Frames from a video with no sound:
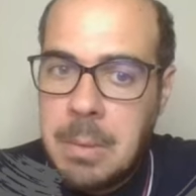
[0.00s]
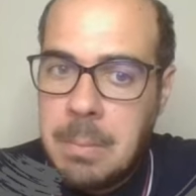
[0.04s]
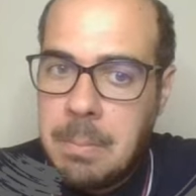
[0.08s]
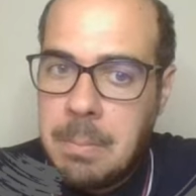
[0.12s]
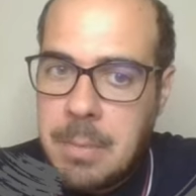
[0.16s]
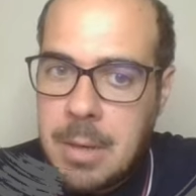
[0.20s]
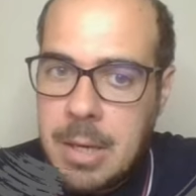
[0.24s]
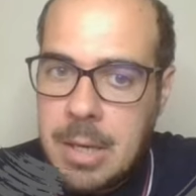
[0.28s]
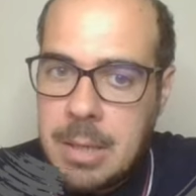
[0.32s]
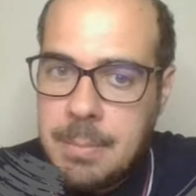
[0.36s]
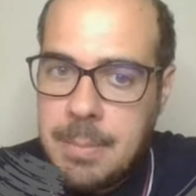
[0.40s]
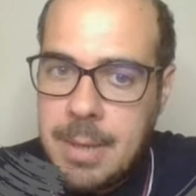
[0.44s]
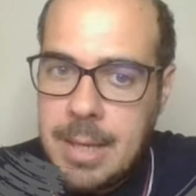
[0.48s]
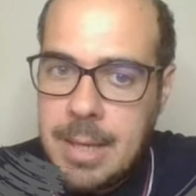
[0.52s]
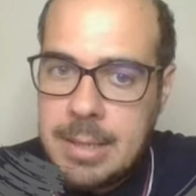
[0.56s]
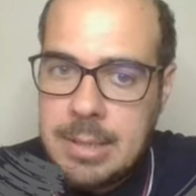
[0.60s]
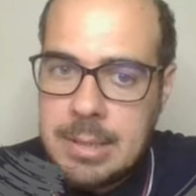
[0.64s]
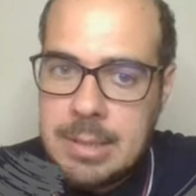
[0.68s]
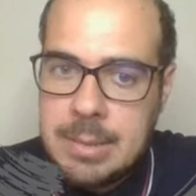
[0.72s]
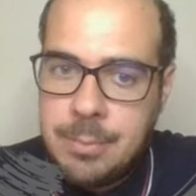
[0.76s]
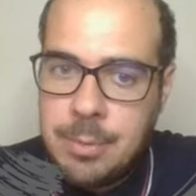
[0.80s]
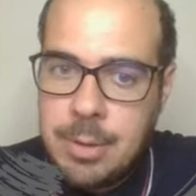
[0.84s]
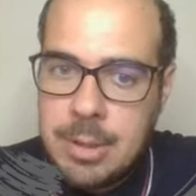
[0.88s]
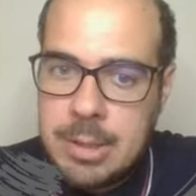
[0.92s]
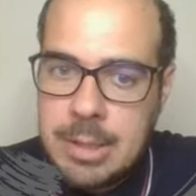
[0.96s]
probabilmente
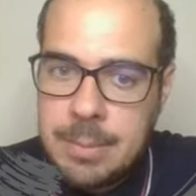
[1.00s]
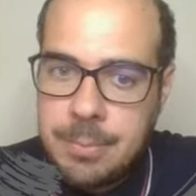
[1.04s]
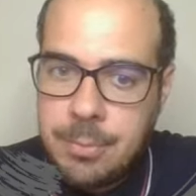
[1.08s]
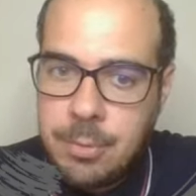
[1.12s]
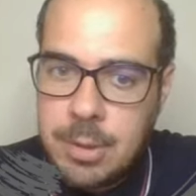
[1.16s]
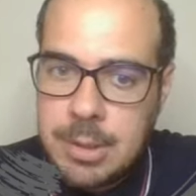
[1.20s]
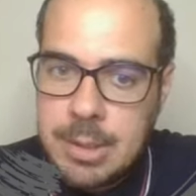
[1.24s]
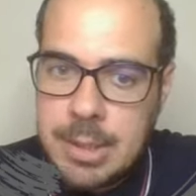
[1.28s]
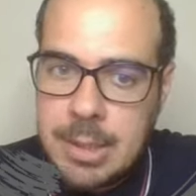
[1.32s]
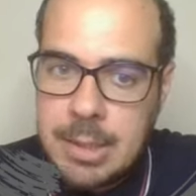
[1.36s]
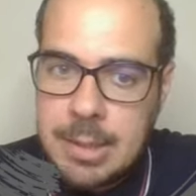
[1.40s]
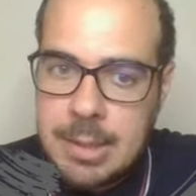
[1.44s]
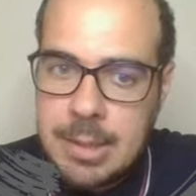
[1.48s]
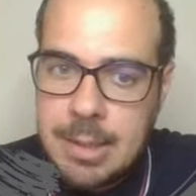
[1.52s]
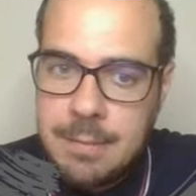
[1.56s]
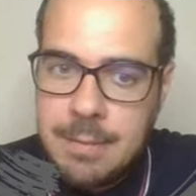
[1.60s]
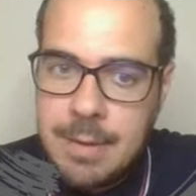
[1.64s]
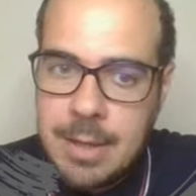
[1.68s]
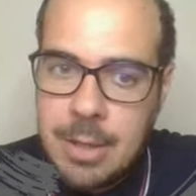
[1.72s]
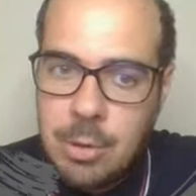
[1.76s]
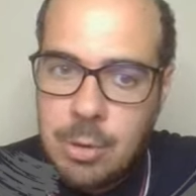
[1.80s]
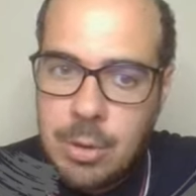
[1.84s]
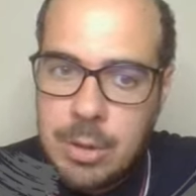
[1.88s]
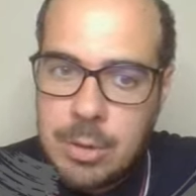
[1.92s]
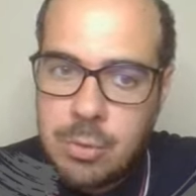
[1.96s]
si può anche portare il
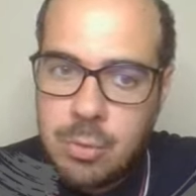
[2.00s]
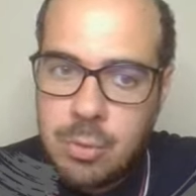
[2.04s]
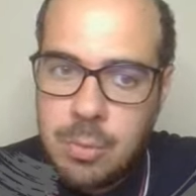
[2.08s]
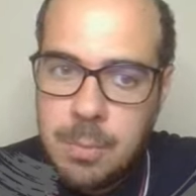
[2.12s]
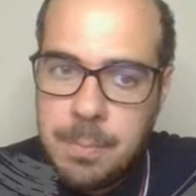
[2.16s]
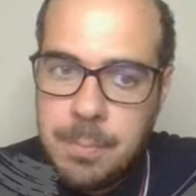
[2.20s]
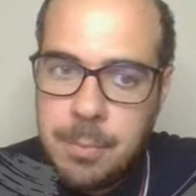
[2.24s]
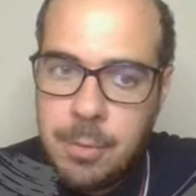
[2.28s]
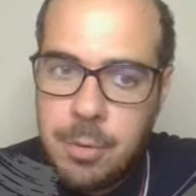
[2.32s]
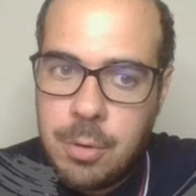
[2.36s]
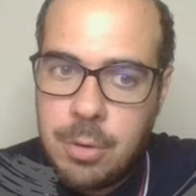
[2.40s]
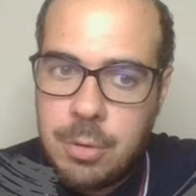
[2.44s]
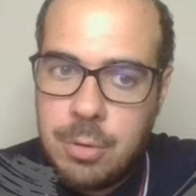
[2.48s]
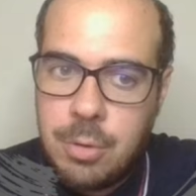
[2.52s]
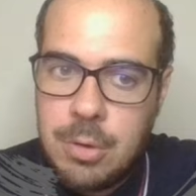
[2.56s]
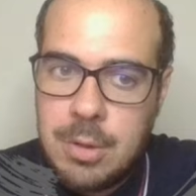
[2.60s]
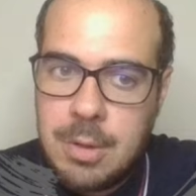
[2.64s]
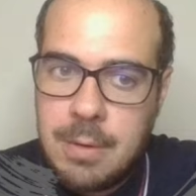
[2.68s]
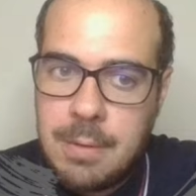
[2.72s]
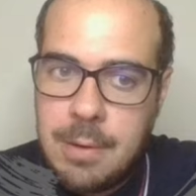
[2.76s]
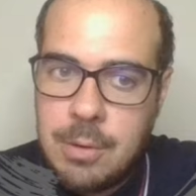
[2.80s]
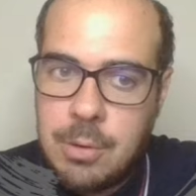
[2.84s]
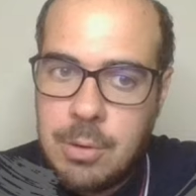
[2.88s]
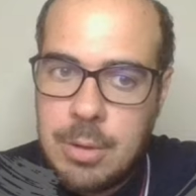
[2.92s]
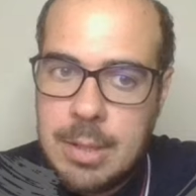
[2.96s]
cavallo a supporto, il
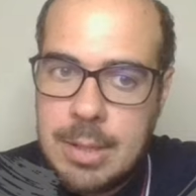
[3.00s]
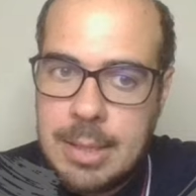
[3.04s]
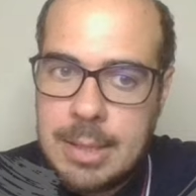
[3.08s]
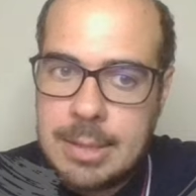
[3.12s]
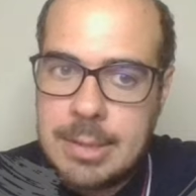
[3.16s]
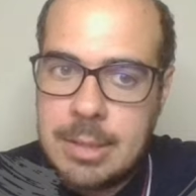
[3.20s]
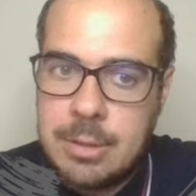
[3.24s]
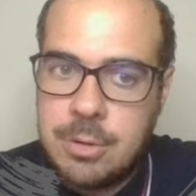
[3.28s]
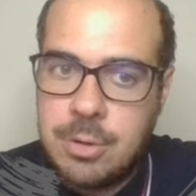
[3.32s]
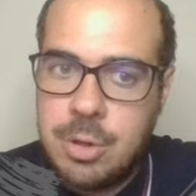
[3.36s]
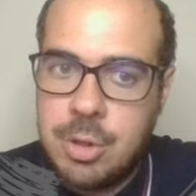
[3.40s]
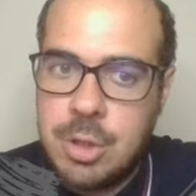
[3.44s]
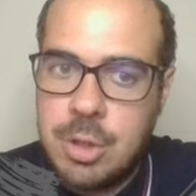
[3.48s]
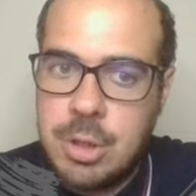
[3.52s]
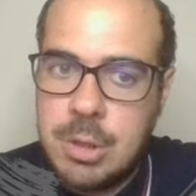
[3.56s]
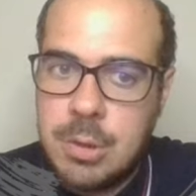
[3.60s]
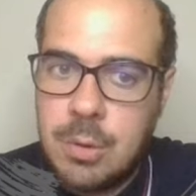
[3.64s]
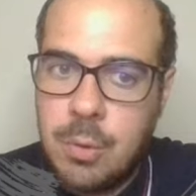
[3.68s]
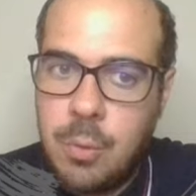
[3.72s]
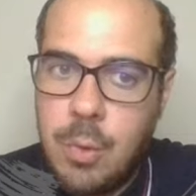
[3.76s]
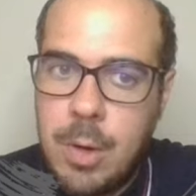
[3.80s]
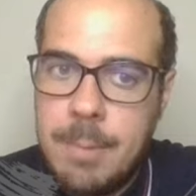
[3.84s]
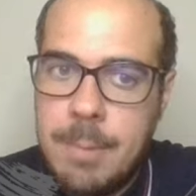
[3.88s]
cavallo nella casa C5.